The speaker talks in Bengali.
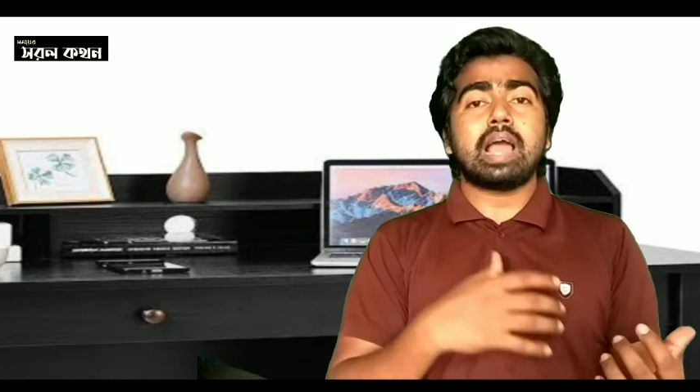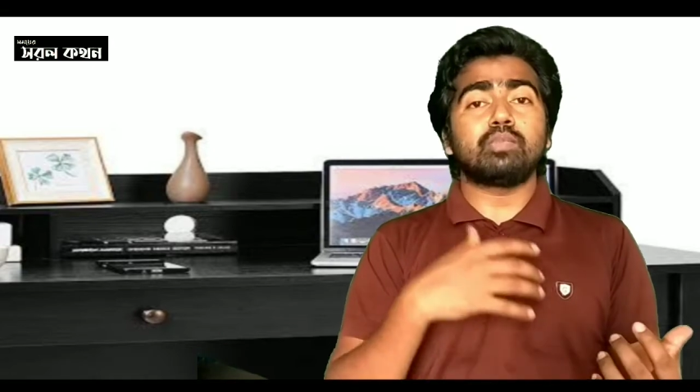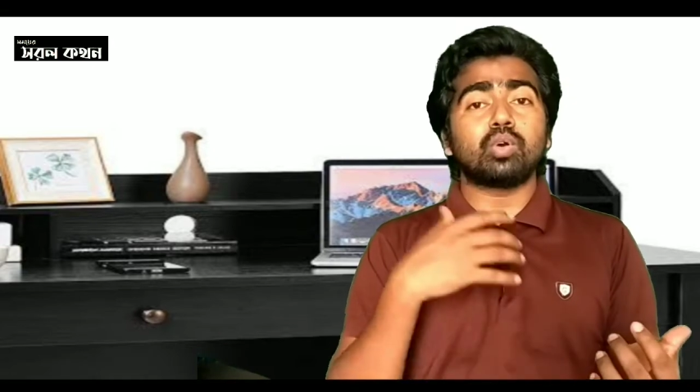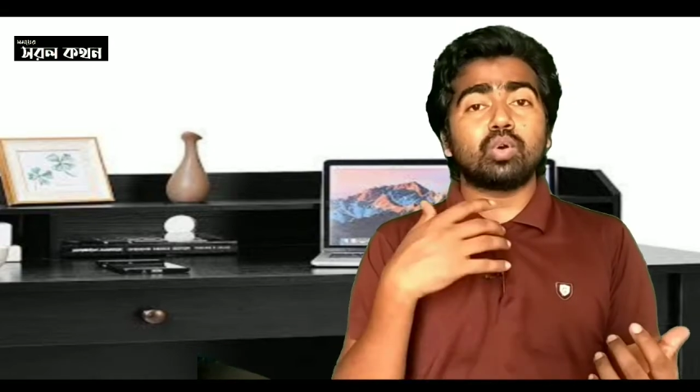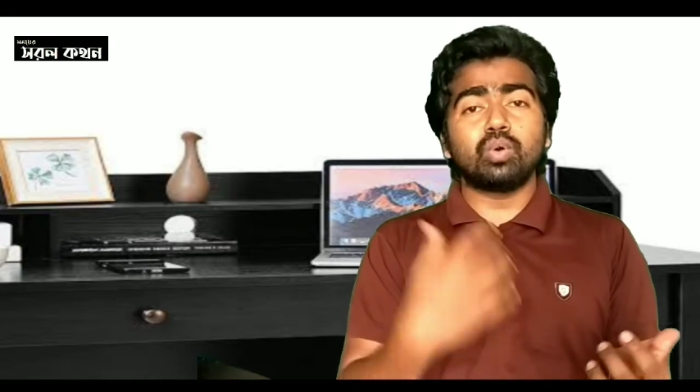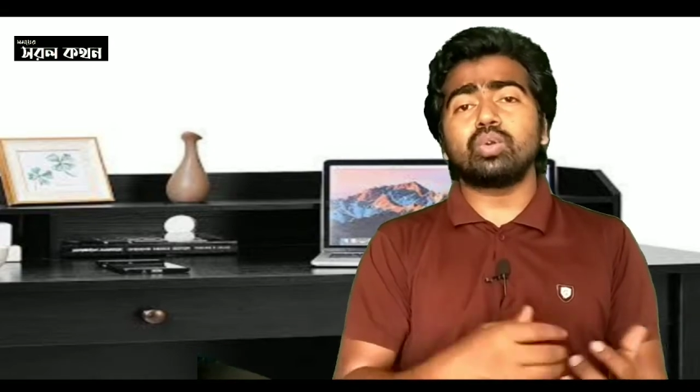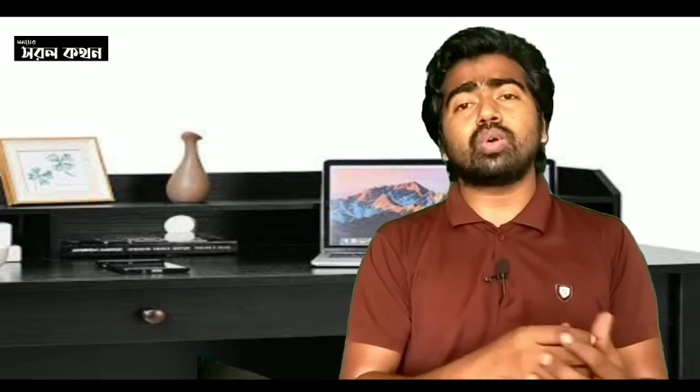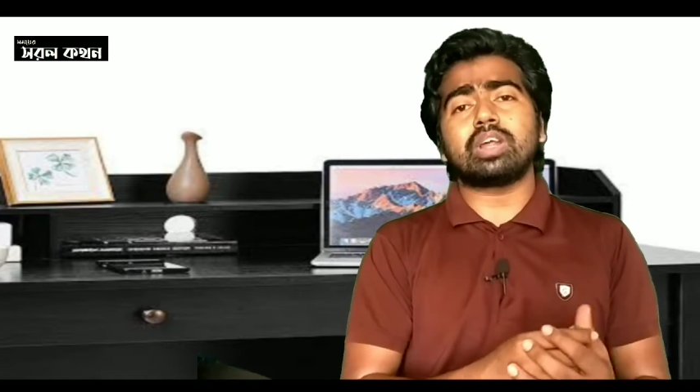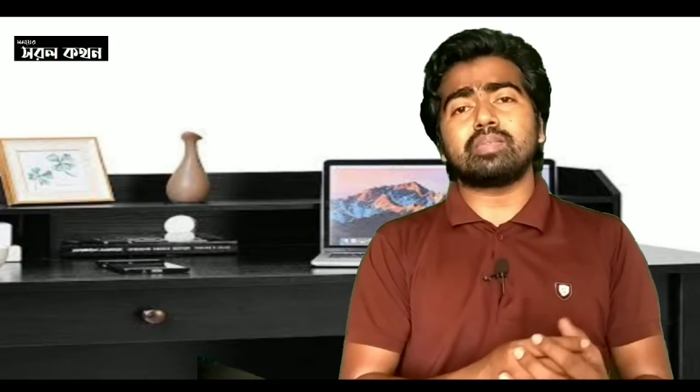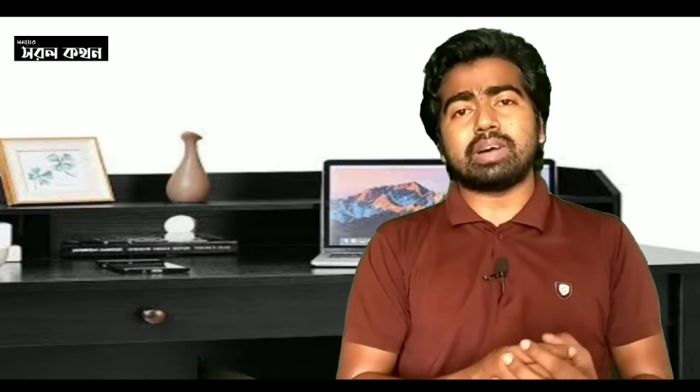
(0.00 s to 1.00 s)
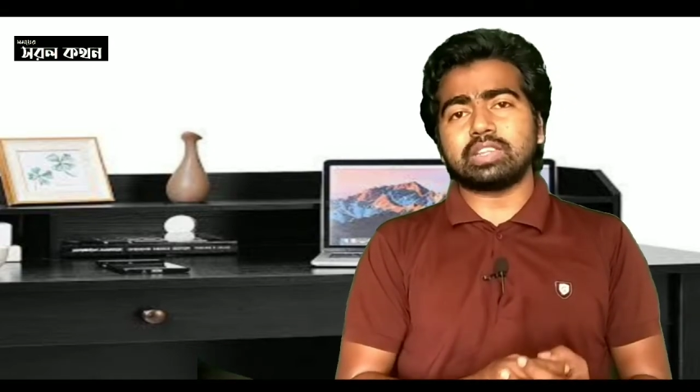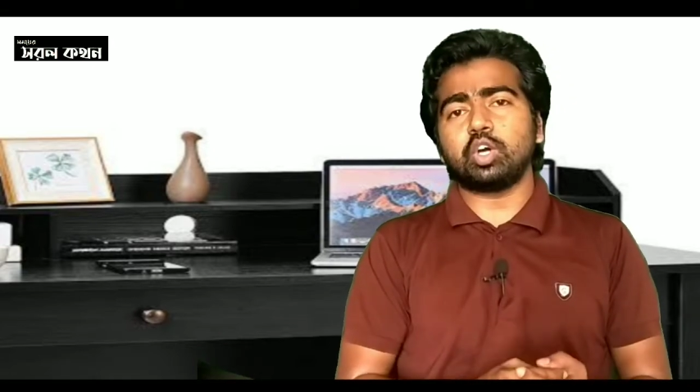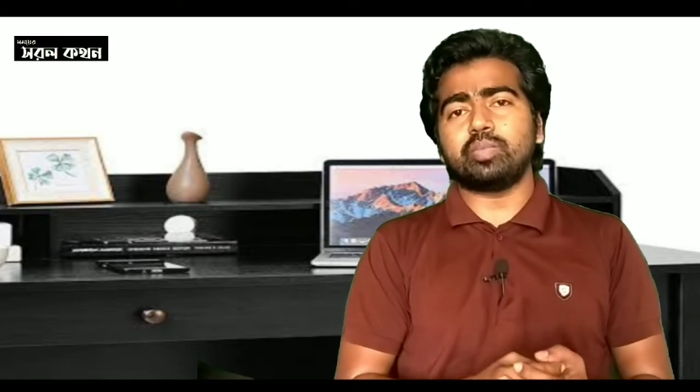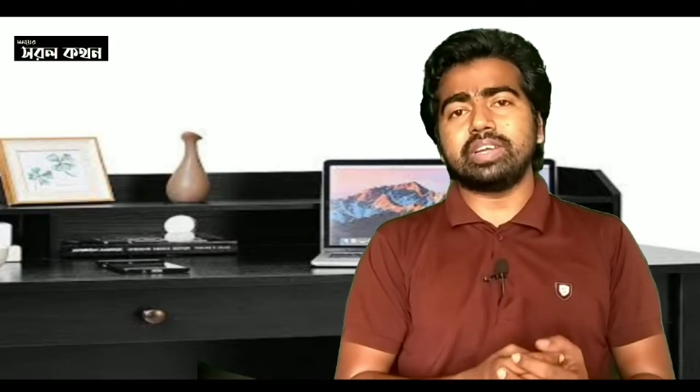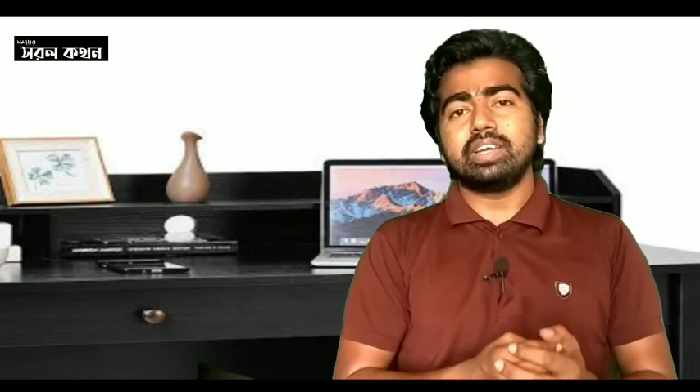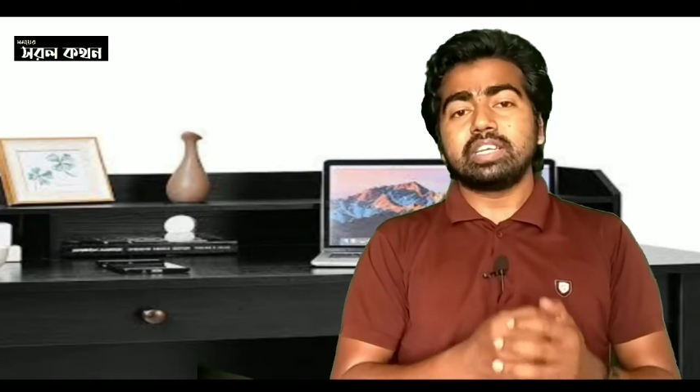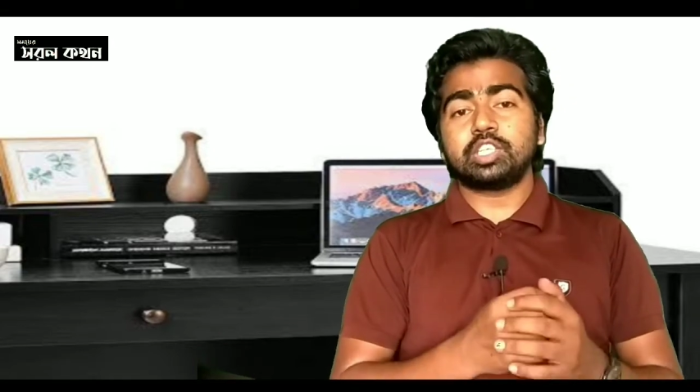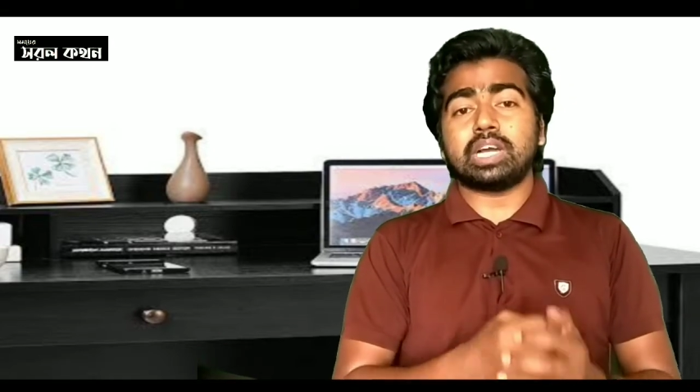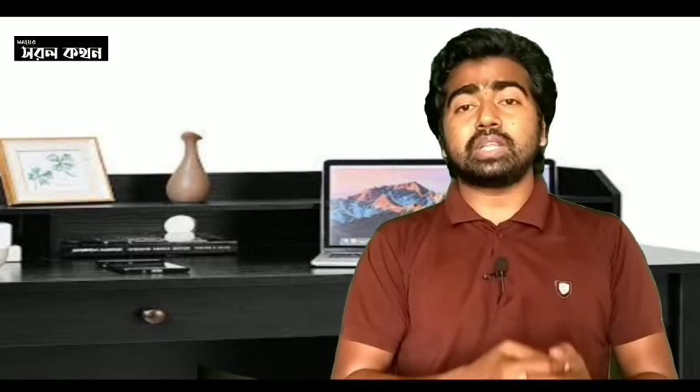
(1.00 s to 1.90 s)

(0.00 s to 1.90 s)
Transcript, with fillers: এবং খুন করার মাধ্যমে সেই